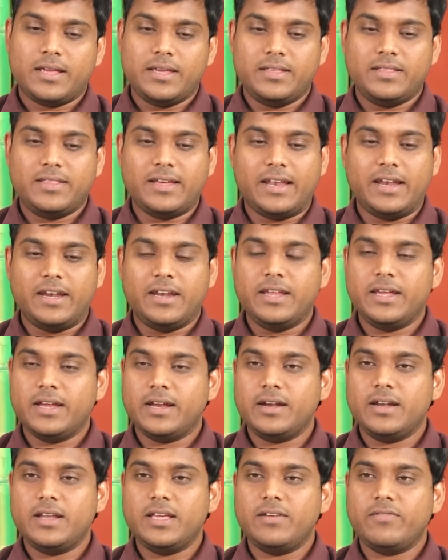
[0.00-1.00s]
ఇదన్నీ
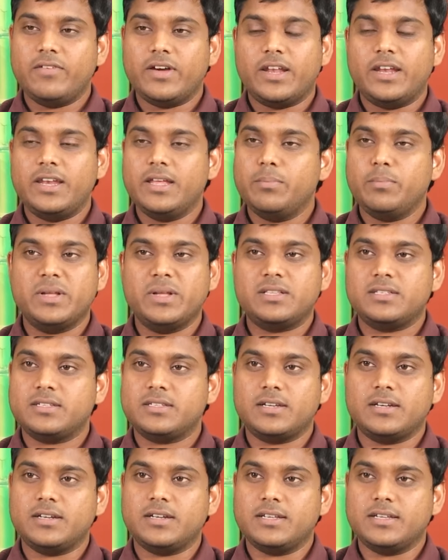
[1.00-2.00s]
అండి ఇవన్నీ మిత్స్
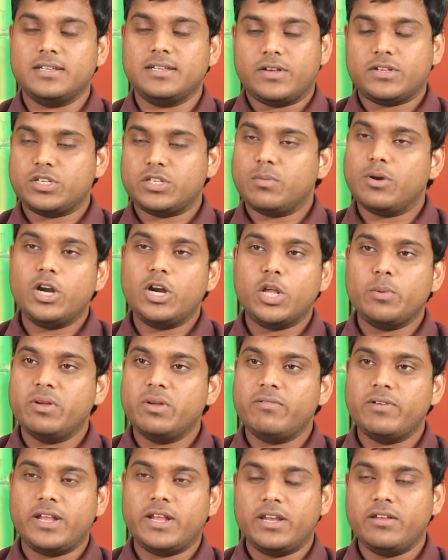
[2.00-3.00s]
అండి ఫస్ట్ ఆఫ్ ఆల్ టు బి
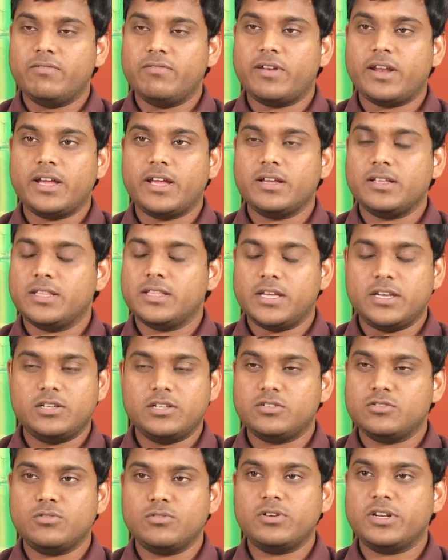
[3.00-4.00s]
వెరీ ఫ్రాంక్ దేర్
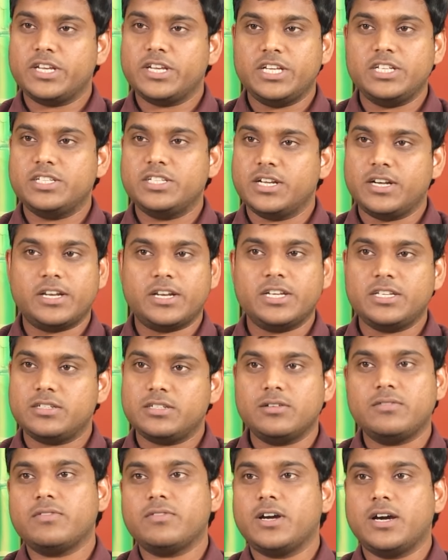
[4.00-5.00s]
ఇస్ నో
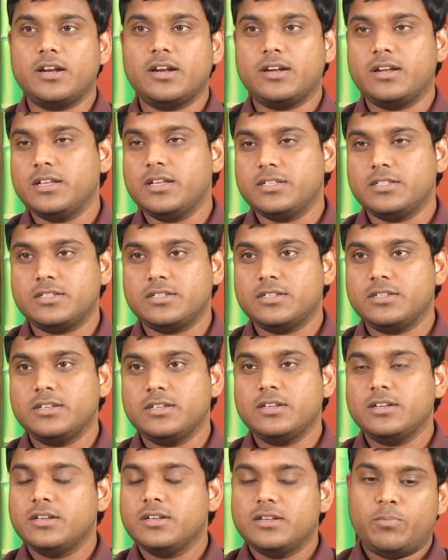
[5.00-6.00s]
రీజనరేషన్ ఆఫ్ కార్టిలేజ్
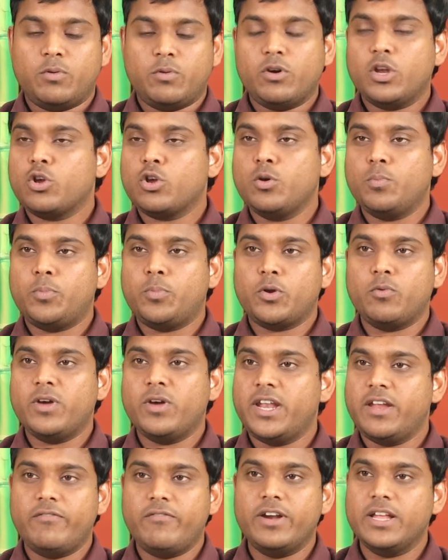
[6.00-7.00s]
ఇప్పుడు వరకు
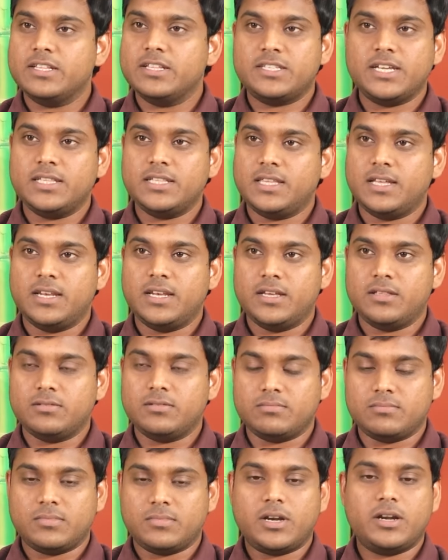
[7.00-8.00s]
ప్రూవెన్ ఎవిడెన్స్ అయితే లేదు
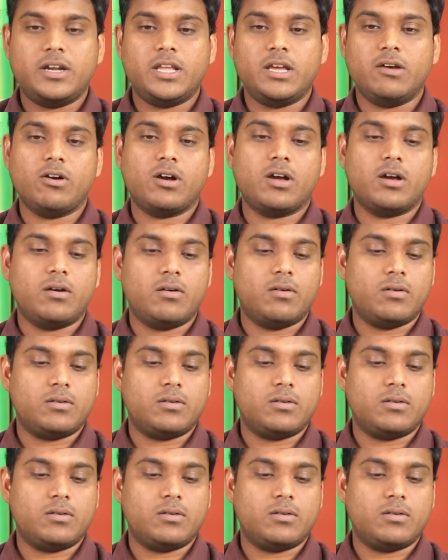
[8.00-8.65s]
లేదు అంటే ఒక